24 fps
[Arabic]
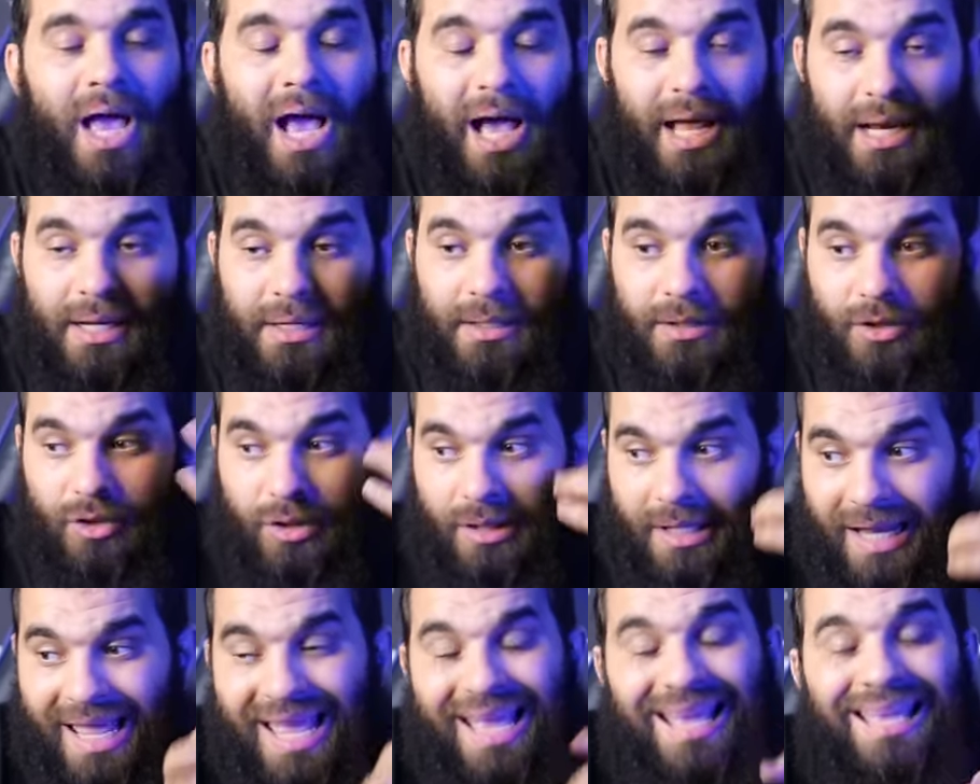
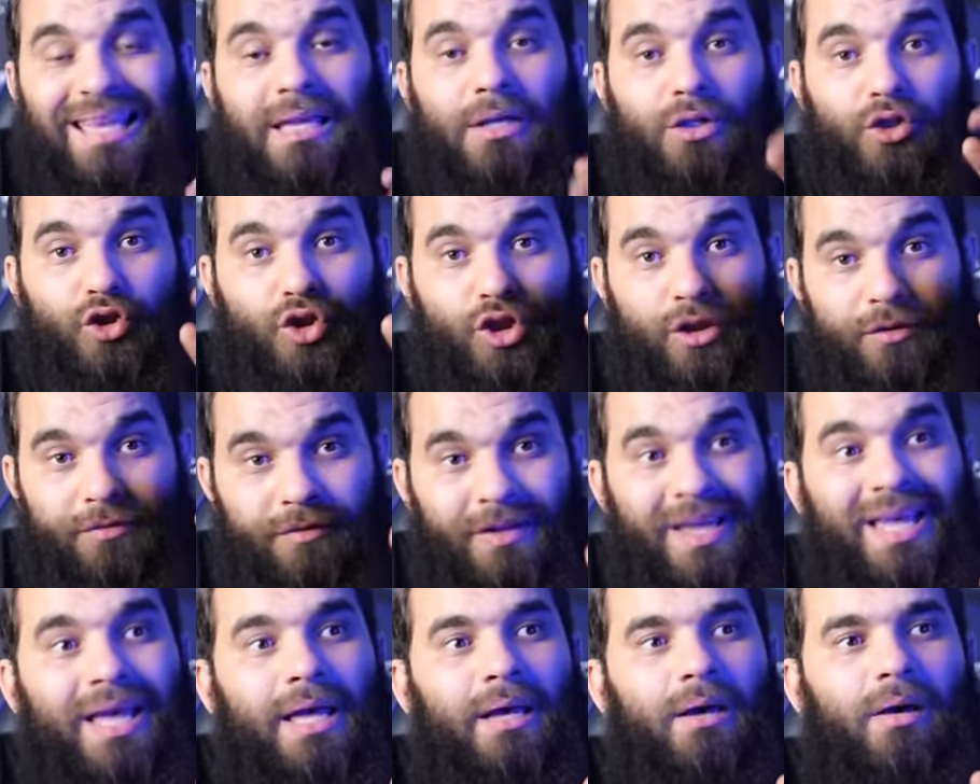هنلاقي
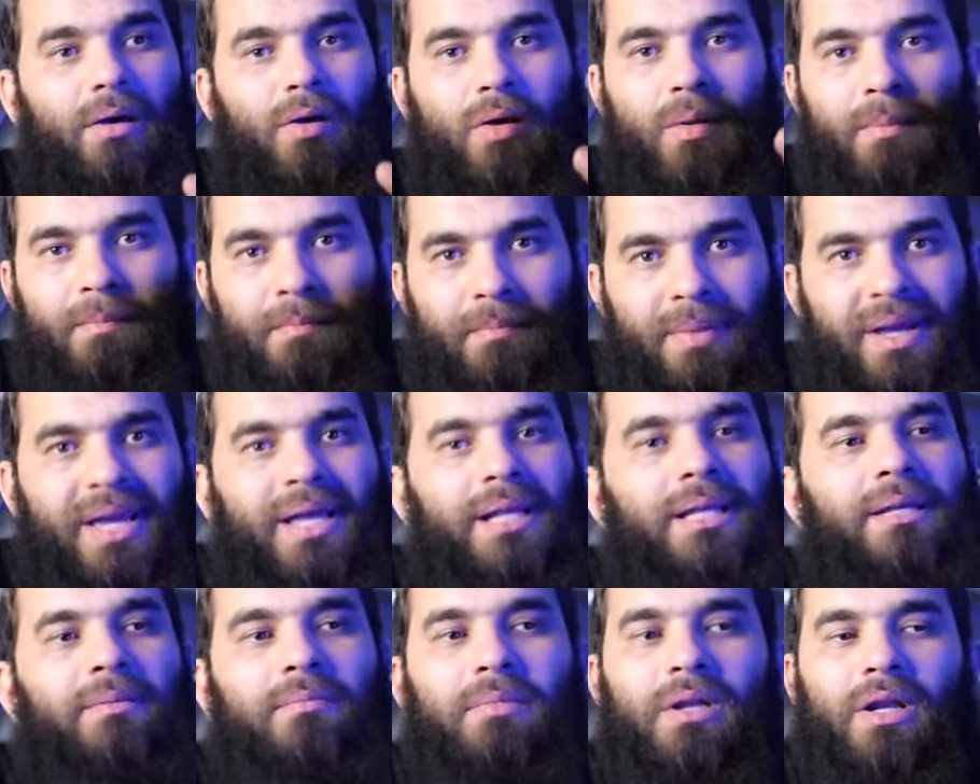شفاء
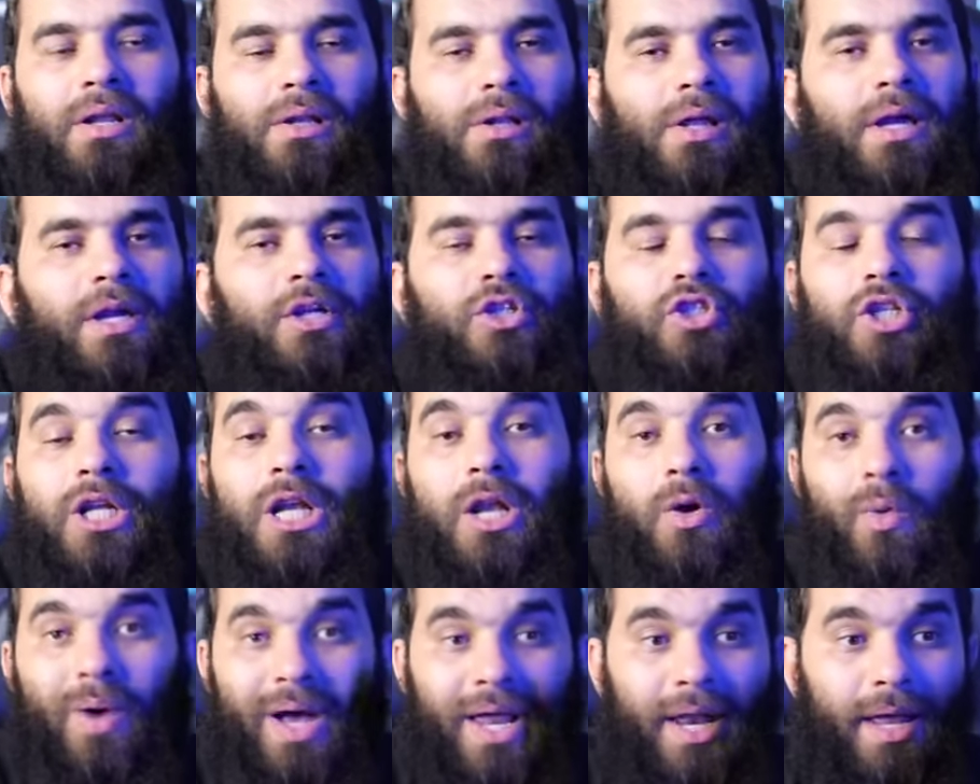رباني من الله
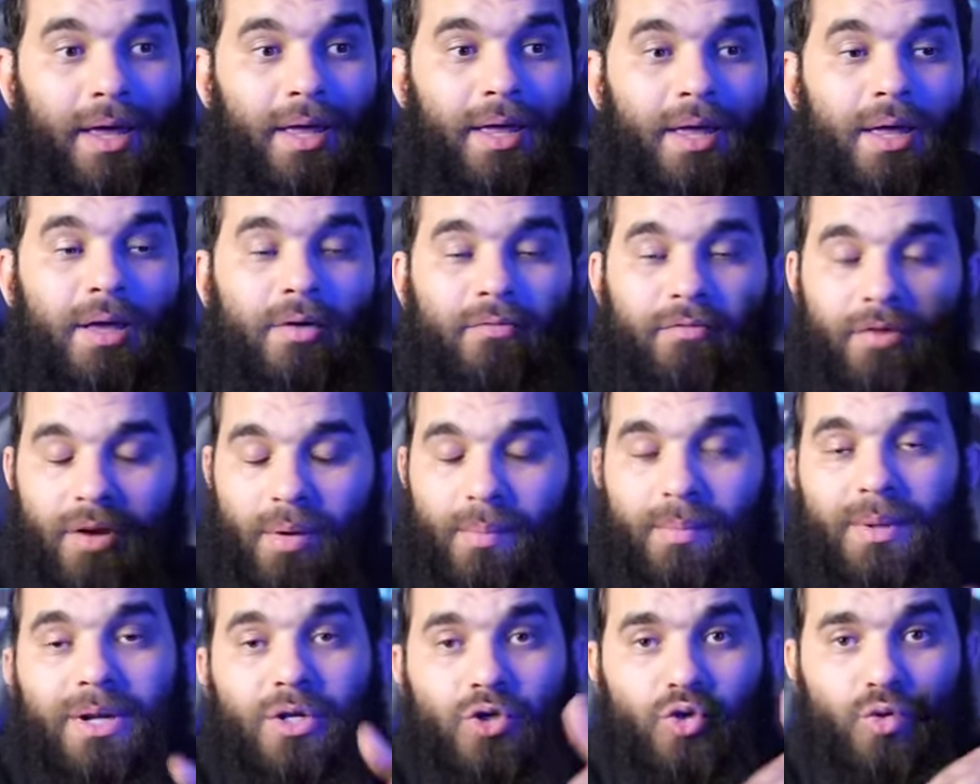جل وعلا
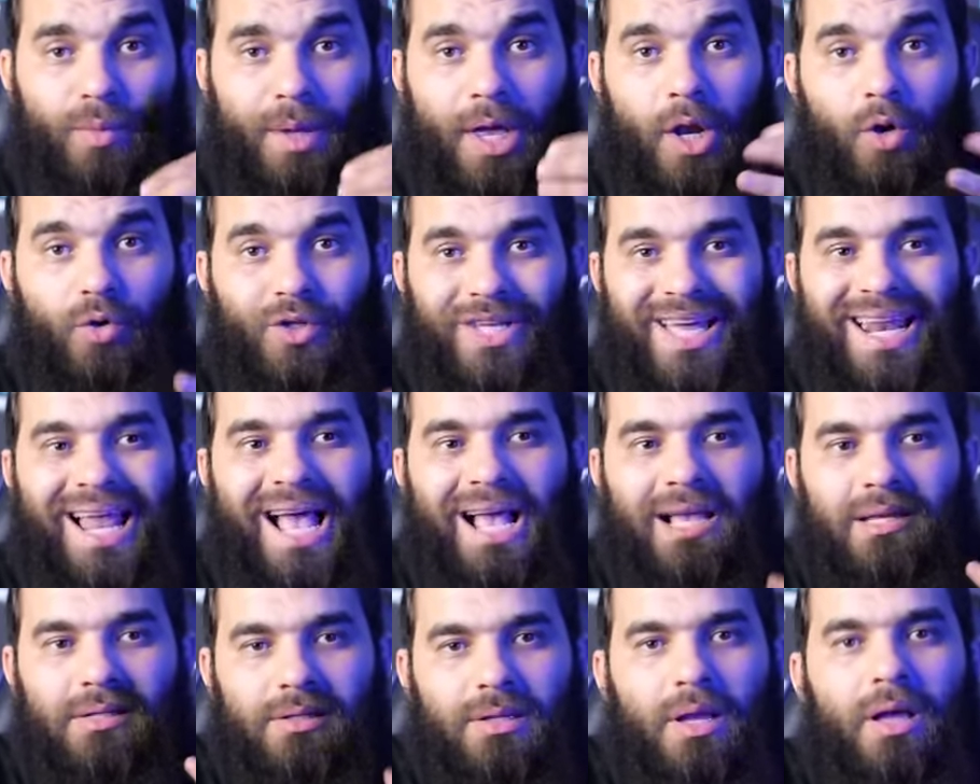فربنا سبحانه وتعالى
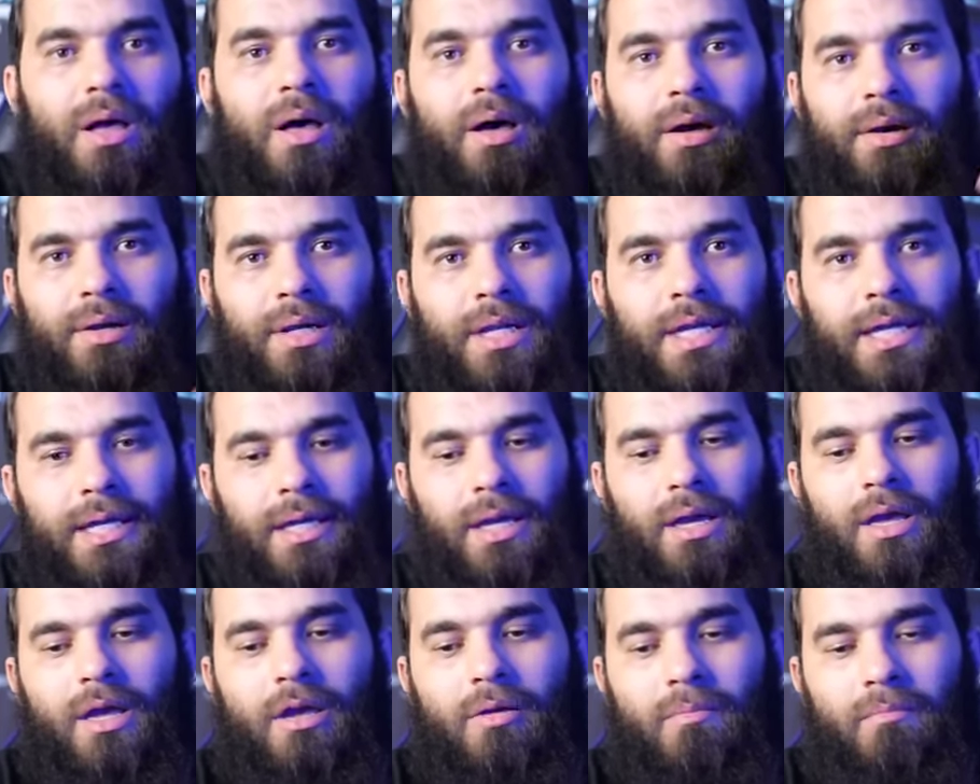هيسخر
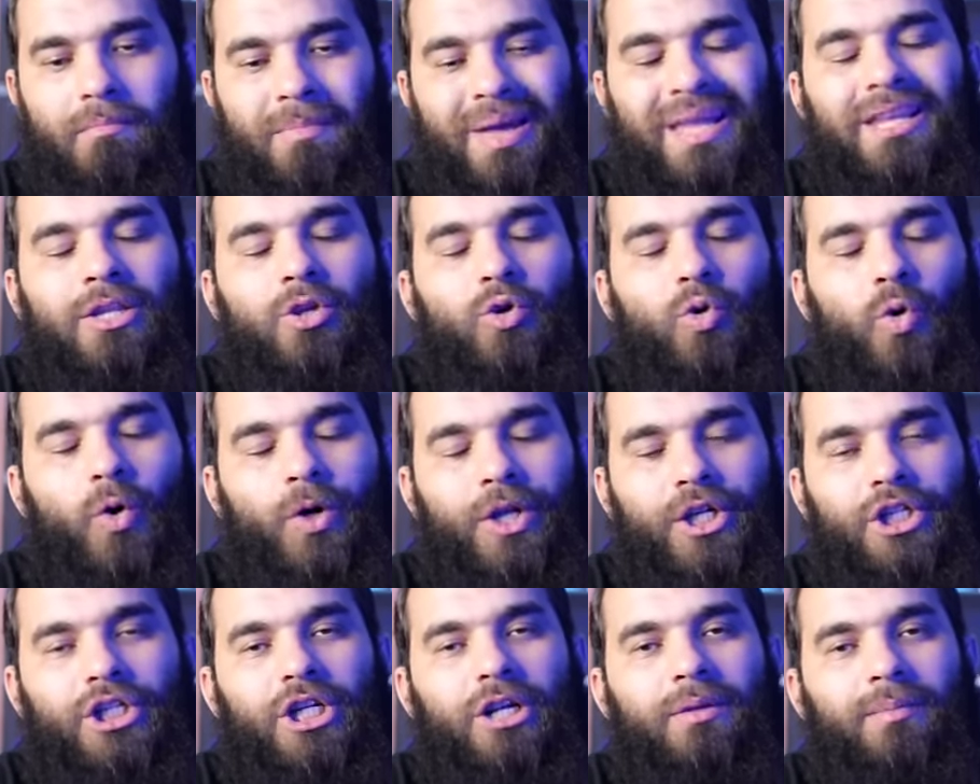ليك من
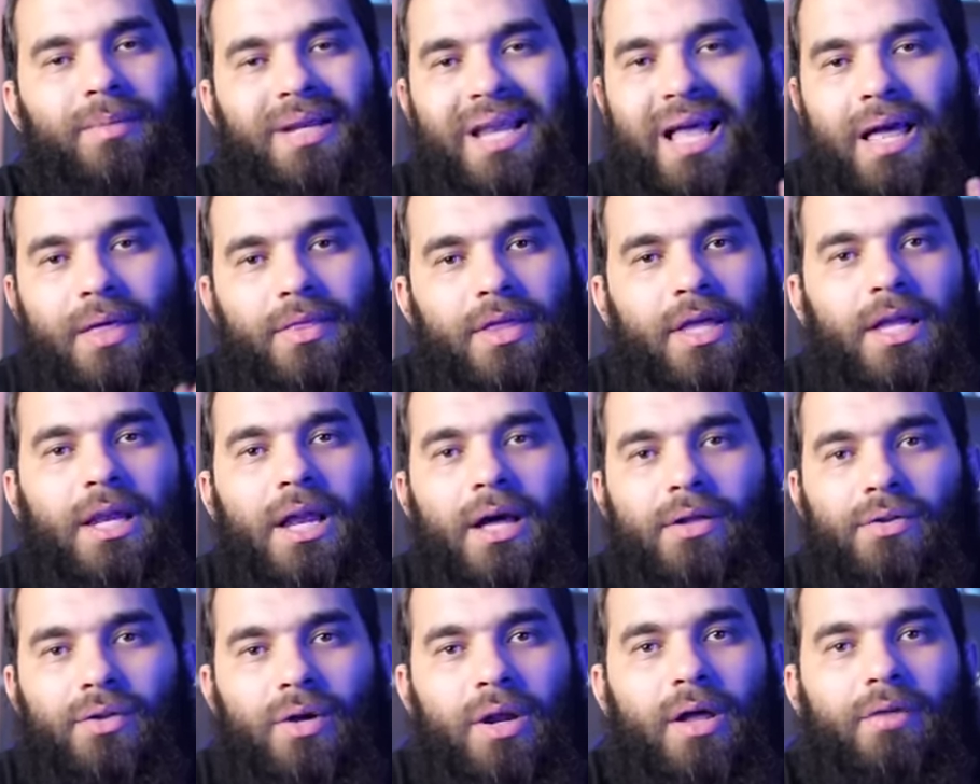يخرجك من هذه
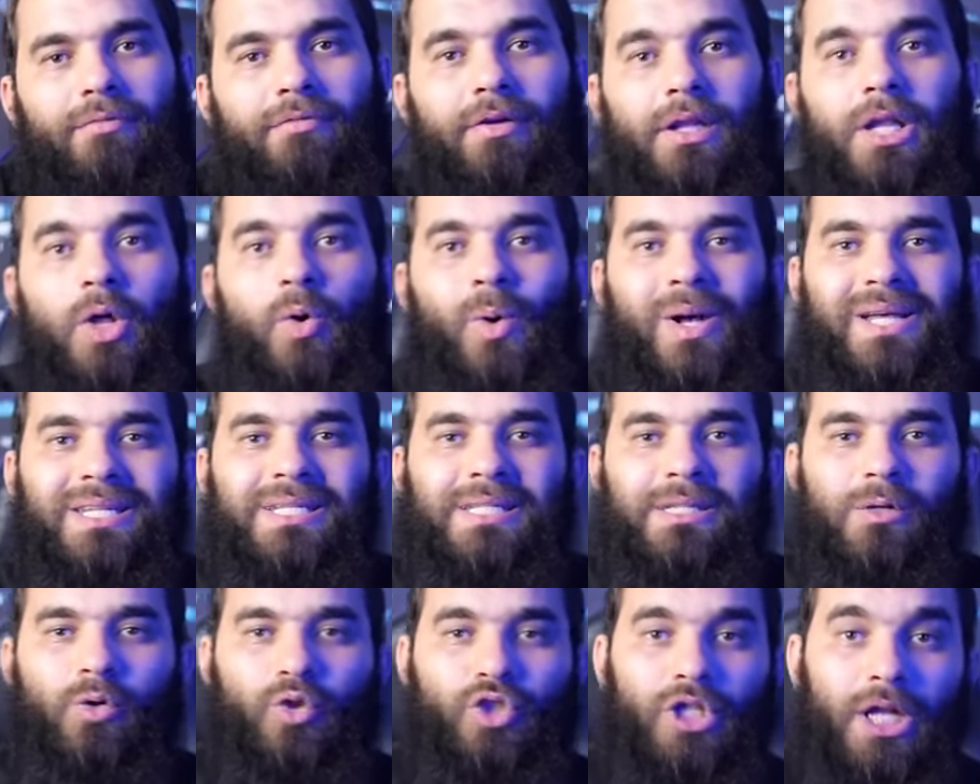الاضرار فالله
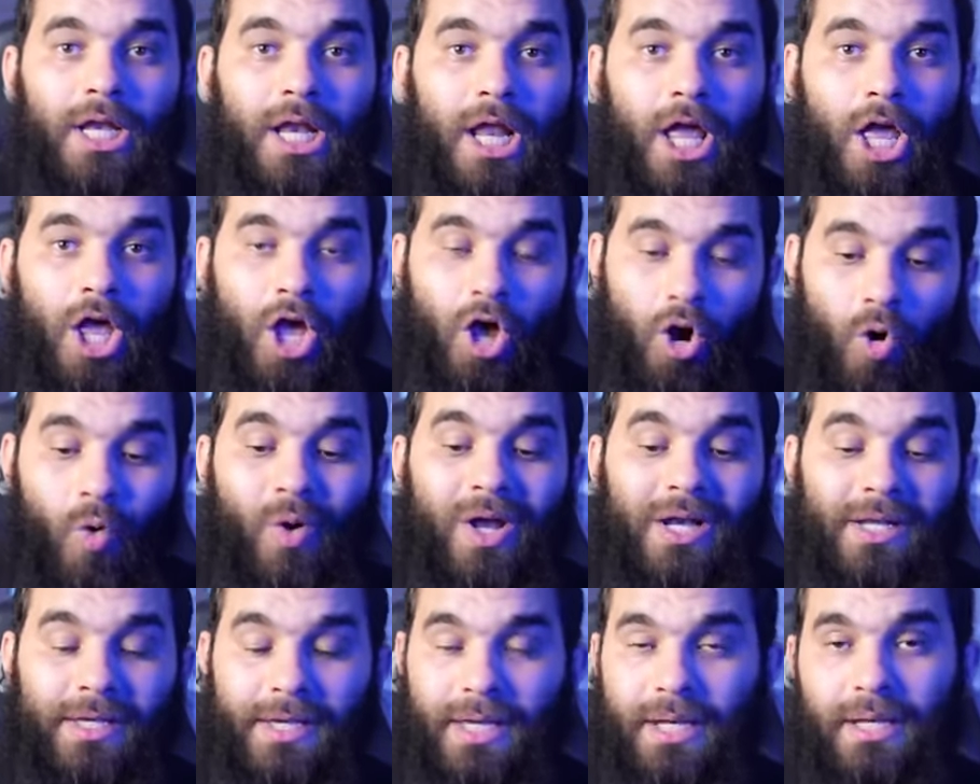عز وجل
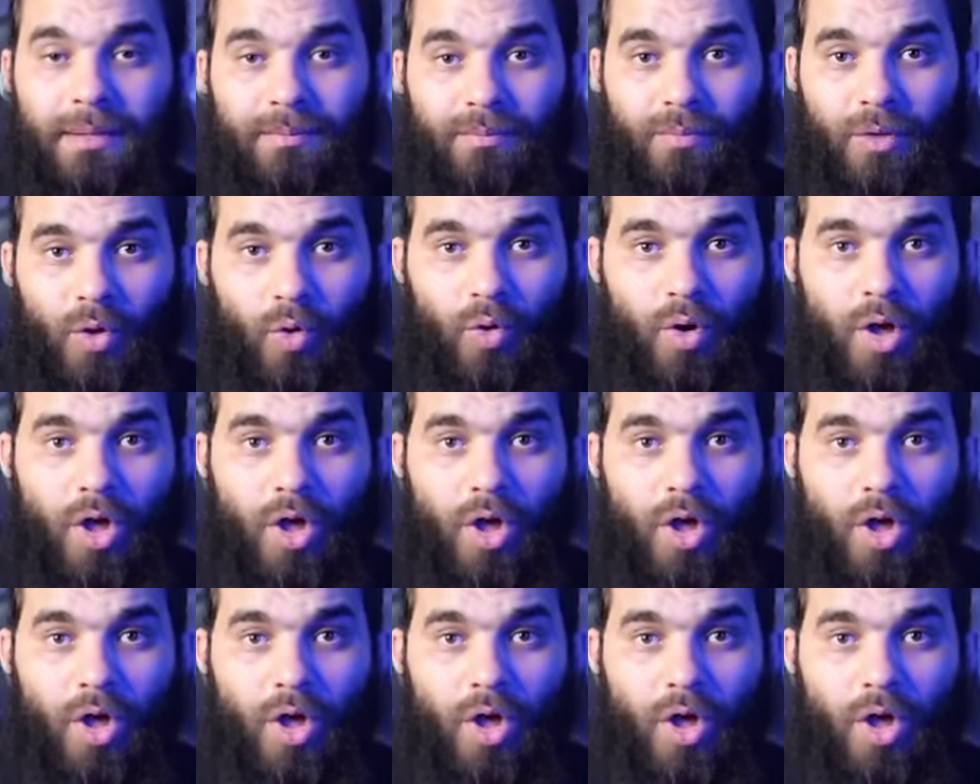هو الكريم